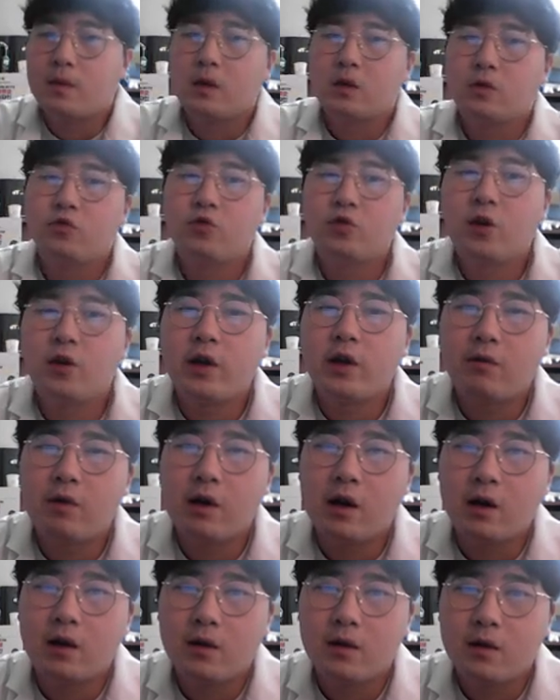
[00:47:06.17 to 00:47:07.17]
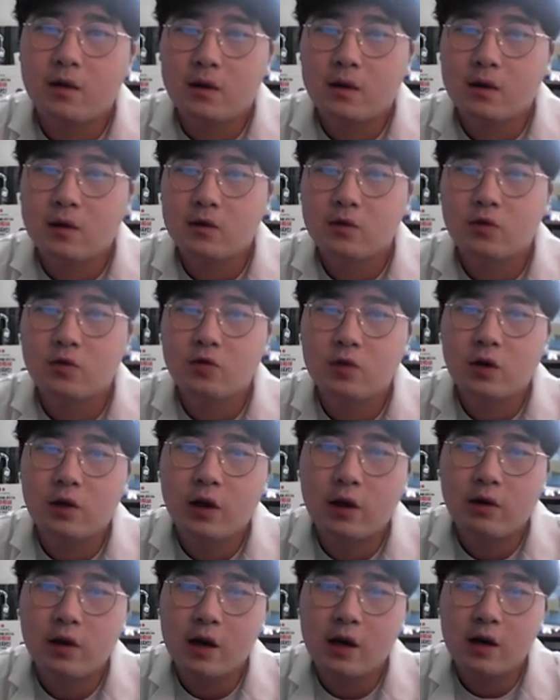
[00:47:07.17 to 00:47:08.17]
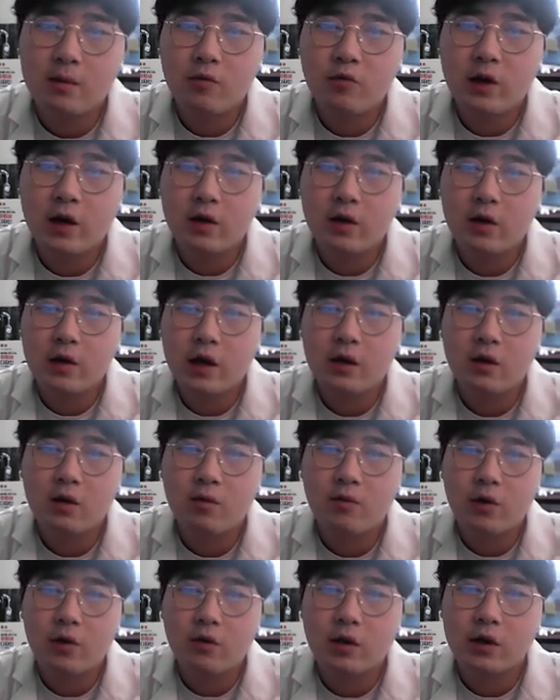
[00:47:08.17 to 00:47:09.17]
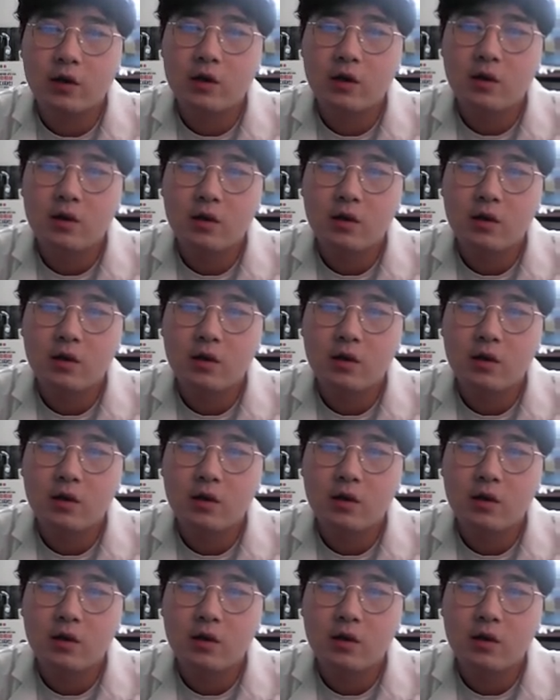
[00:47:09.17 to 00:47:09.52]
수서 생활. 수서 생활. 아까 물에서 사는 거 뭐라고 했죠?